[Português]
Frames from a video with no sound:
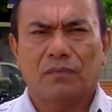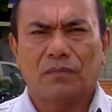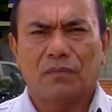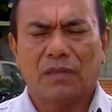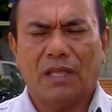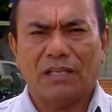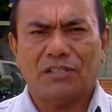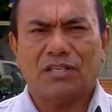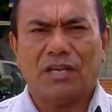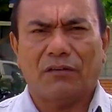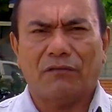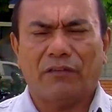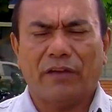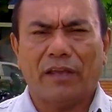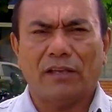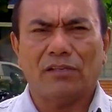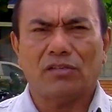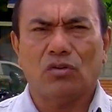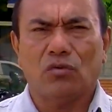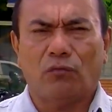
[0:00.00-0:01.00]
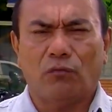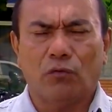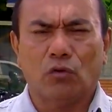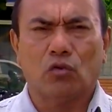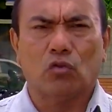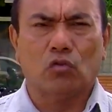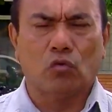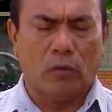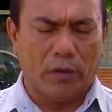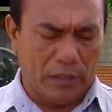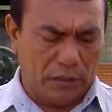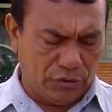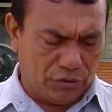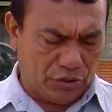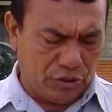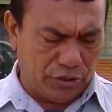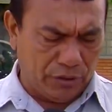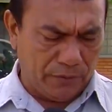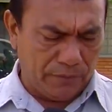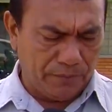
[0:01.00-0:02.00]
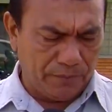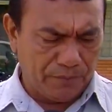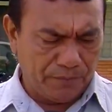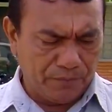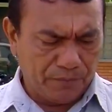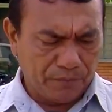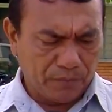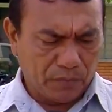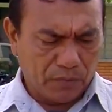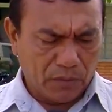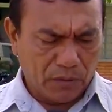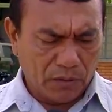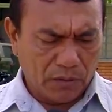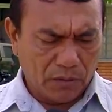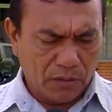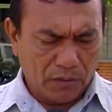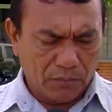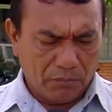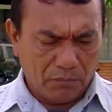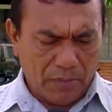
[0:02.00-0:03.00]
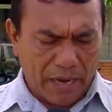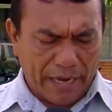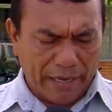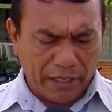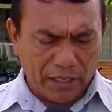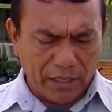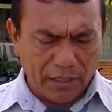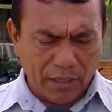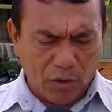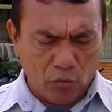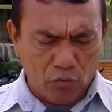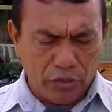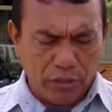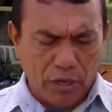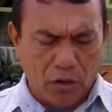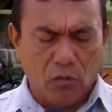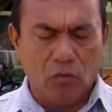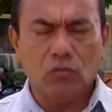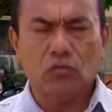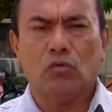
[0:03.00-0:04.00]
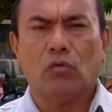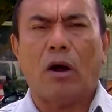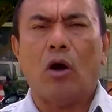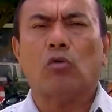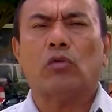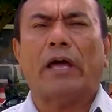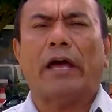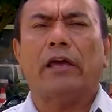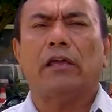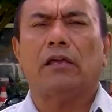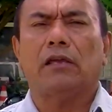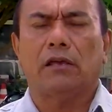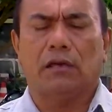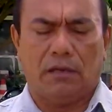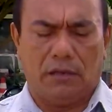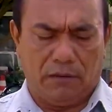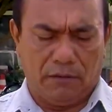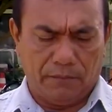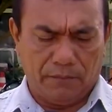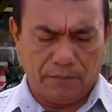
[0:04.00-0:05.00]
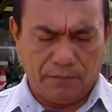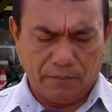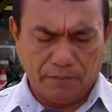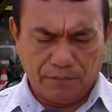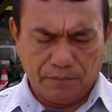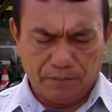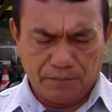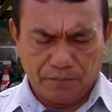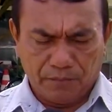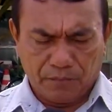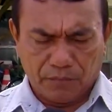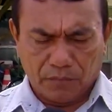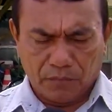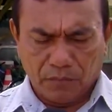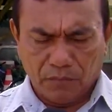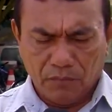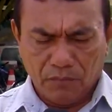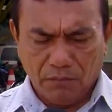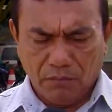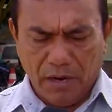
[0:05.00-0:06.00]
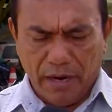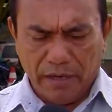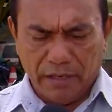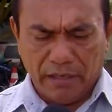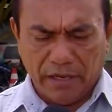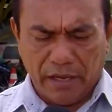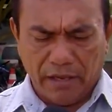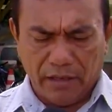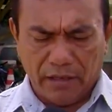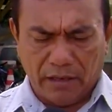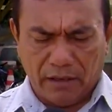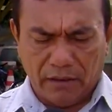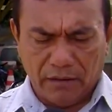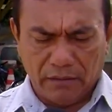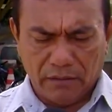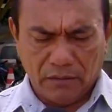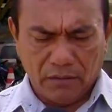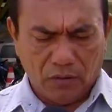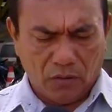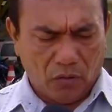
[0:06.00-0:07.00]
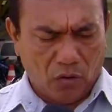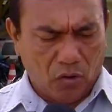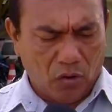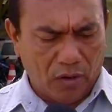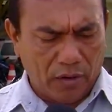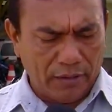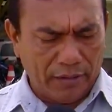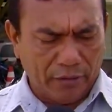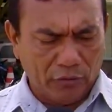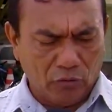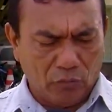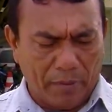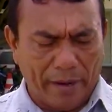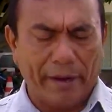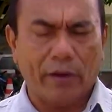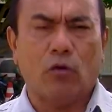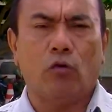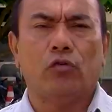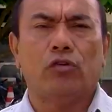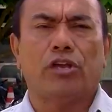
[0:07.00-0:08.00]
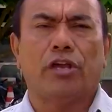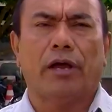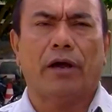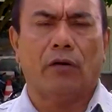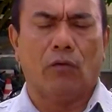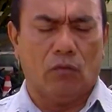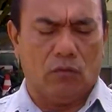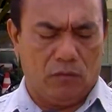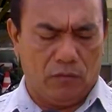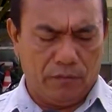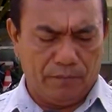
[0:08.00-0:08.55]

dessa vez no flutuante Marina União do Aldair, Mangueira, orla do bairro União.